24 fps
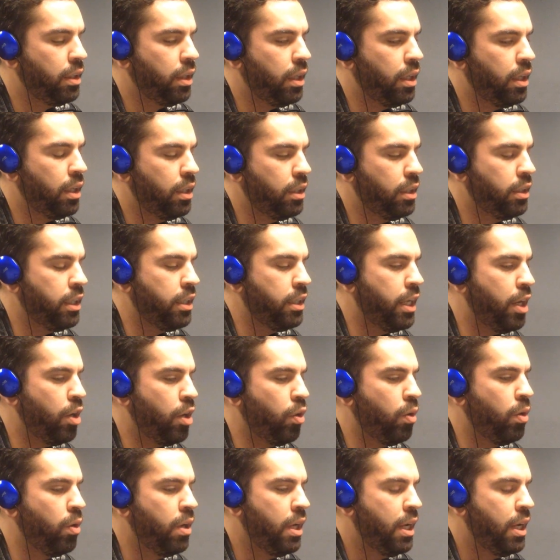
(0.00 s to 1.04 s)
el,
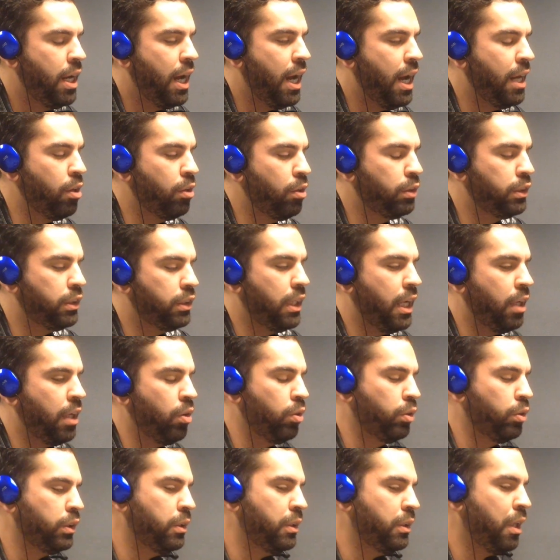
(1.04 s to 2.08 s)
dinero a los a
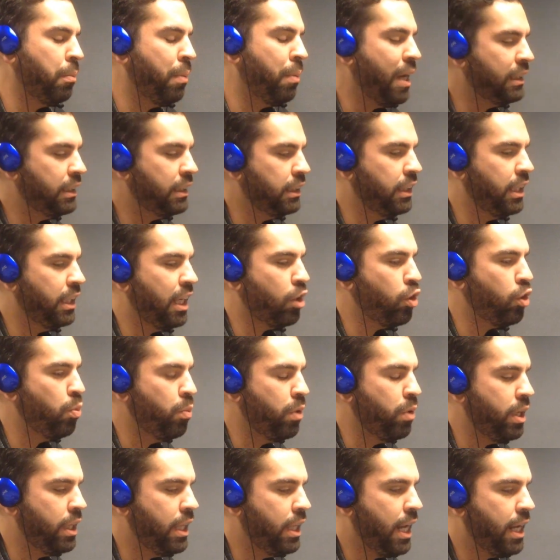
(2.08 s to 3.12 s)
los las bases de la
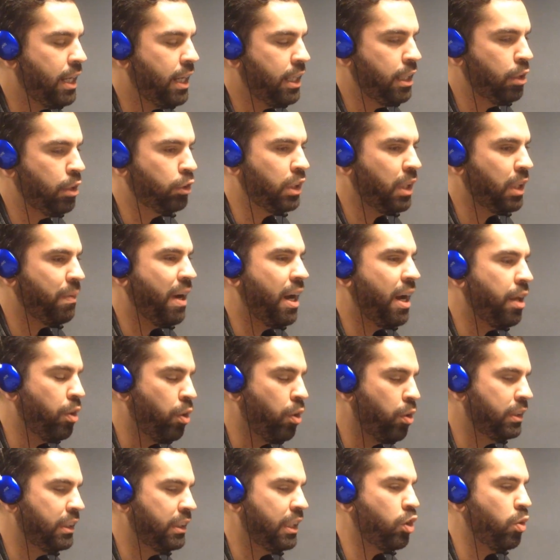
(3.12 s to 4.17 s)
comunidad y los
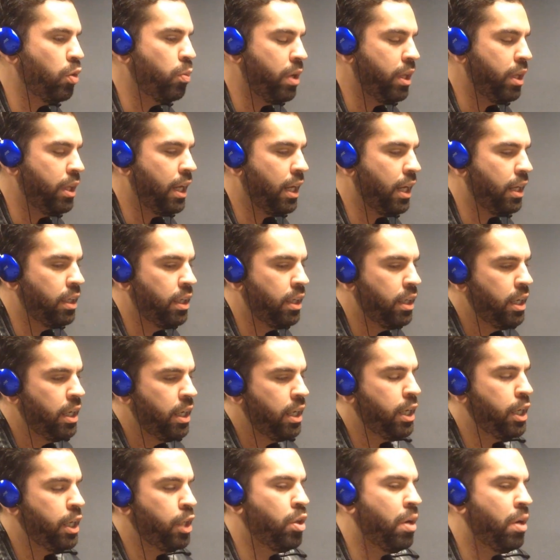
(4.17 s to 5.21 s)
trabajadores de la comunidad.
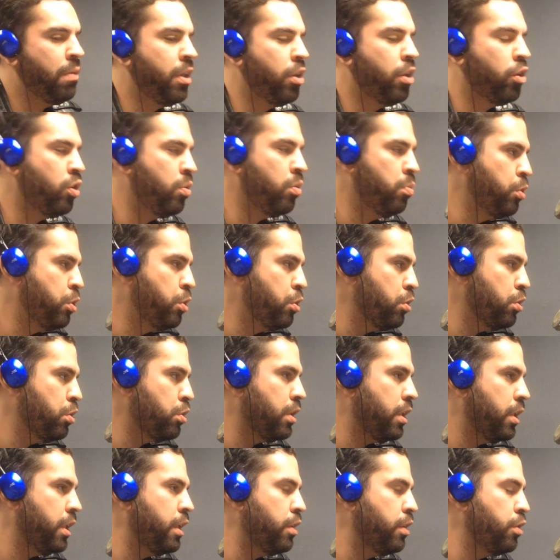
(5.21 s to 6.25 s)
Y yo he hablado con muchos
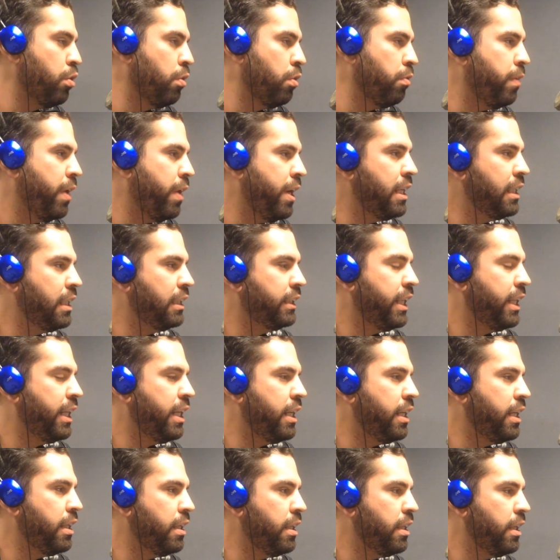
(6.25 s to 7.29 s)
eh, choferes
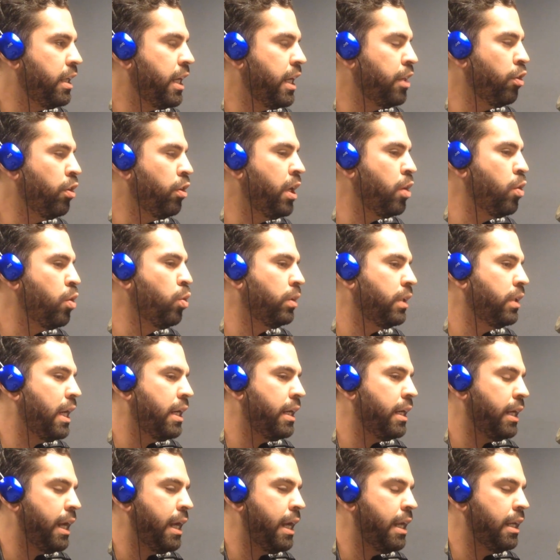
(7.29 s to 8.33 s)
que, no les
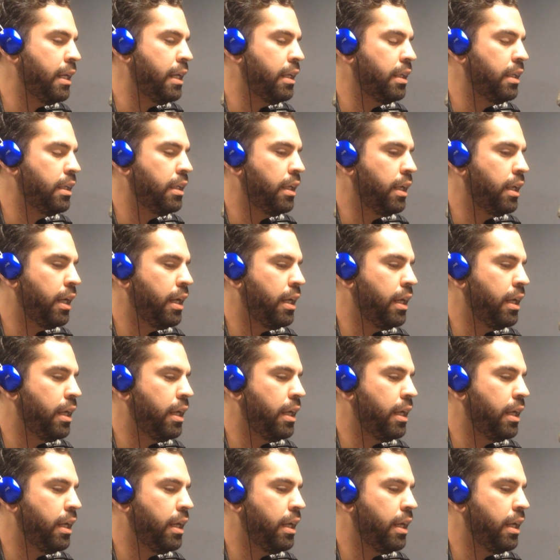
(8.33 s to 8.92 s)
gustan el,